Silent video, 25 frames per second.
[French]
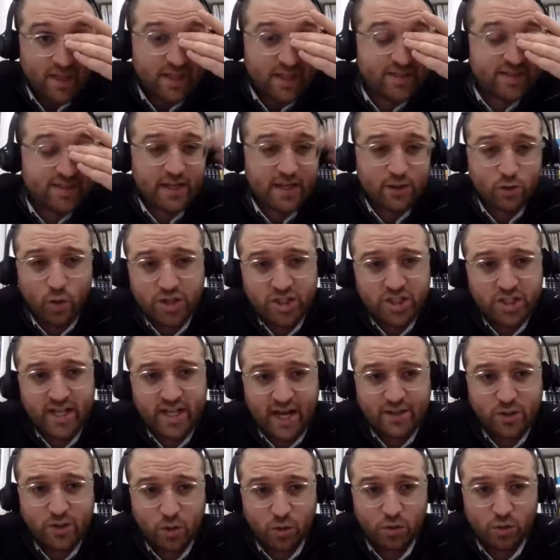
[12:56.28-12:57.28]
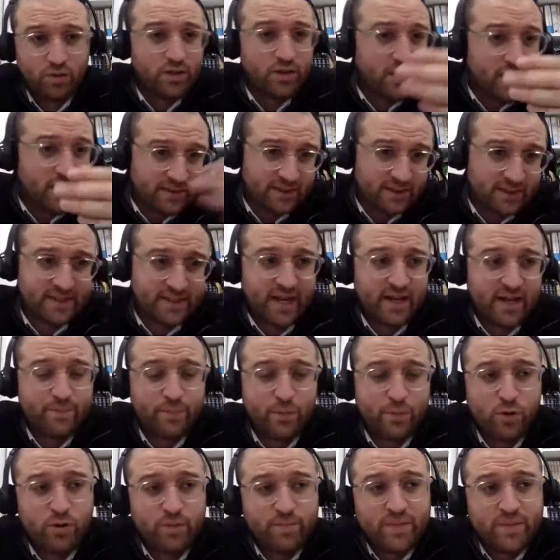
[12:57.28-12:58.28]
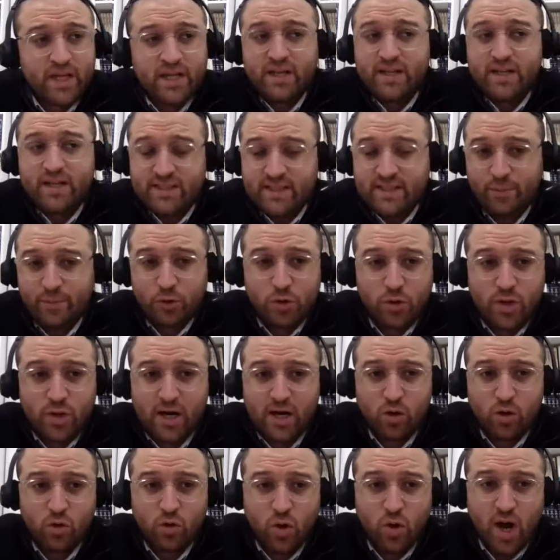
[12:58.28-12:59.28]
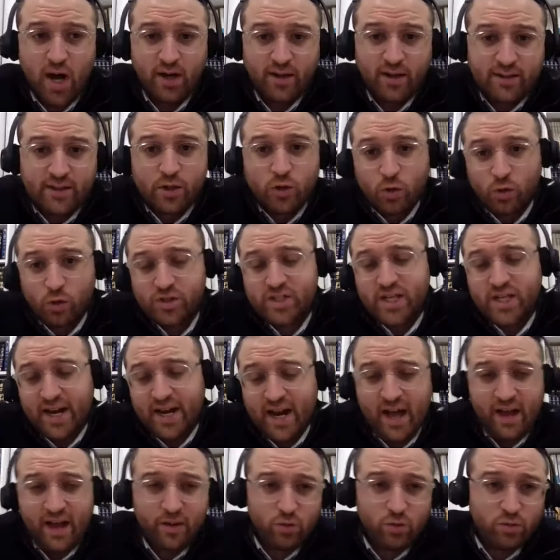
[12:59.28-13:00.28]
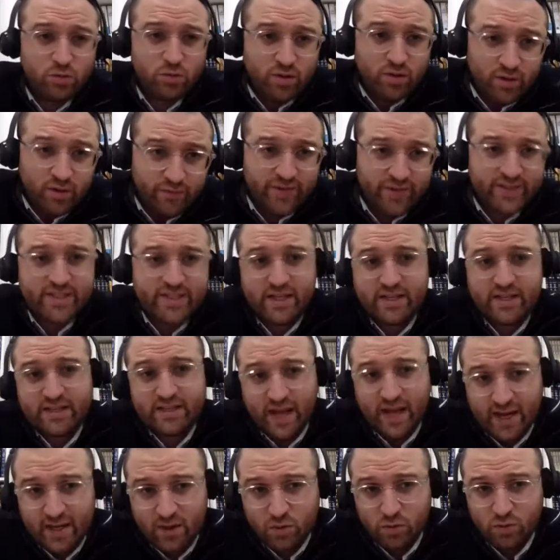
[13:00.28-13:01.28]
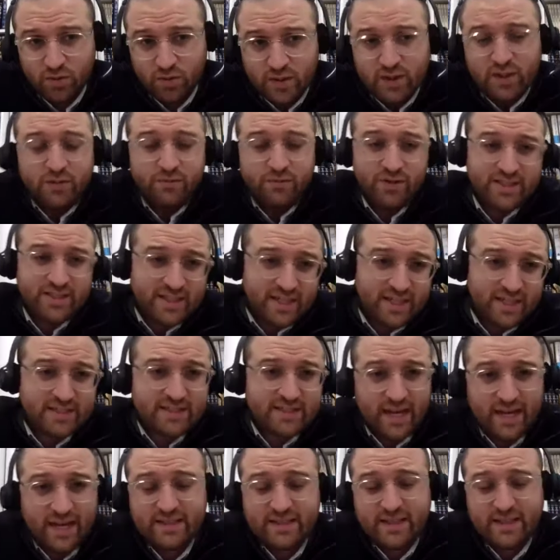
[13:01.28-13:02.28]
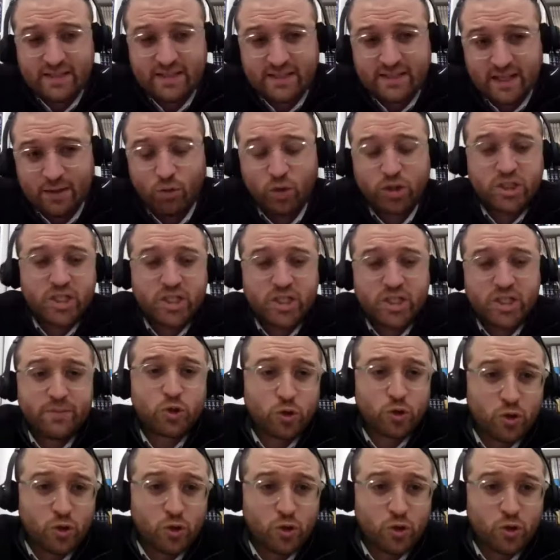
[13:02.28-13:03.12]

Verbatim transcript: S'il y a trois générations, ça s'arrête plus. C'est pour cela que quoi Qu'on dit à Nahnu, Vetseetsaenu, Vetseetsaenu, je t'en